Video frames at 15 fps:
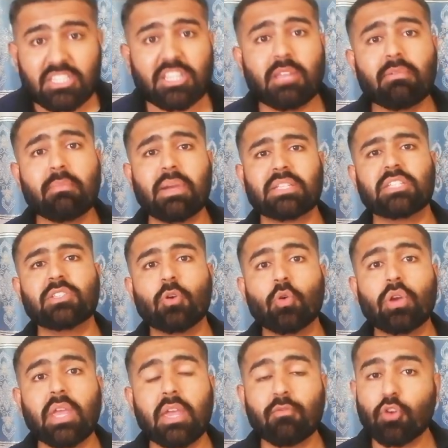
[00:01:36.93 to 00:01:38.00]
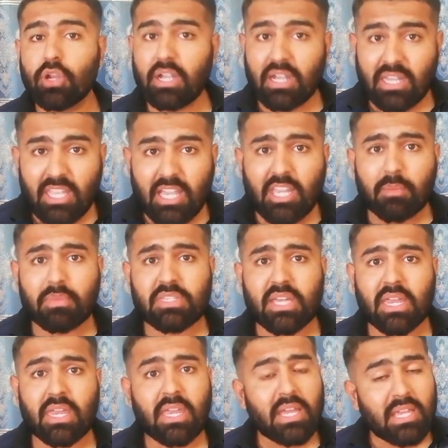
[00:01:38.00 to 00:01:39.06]
जितने भी मैचेस होंगे वो इंडिया की
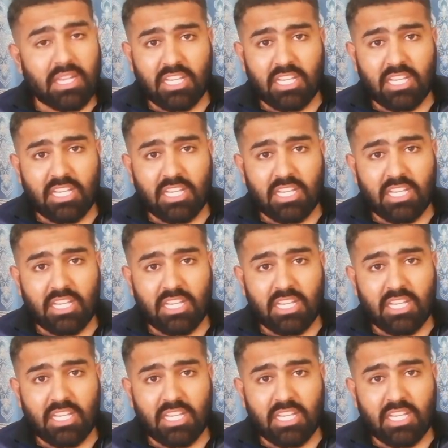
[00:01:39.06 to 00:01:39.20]
बजाय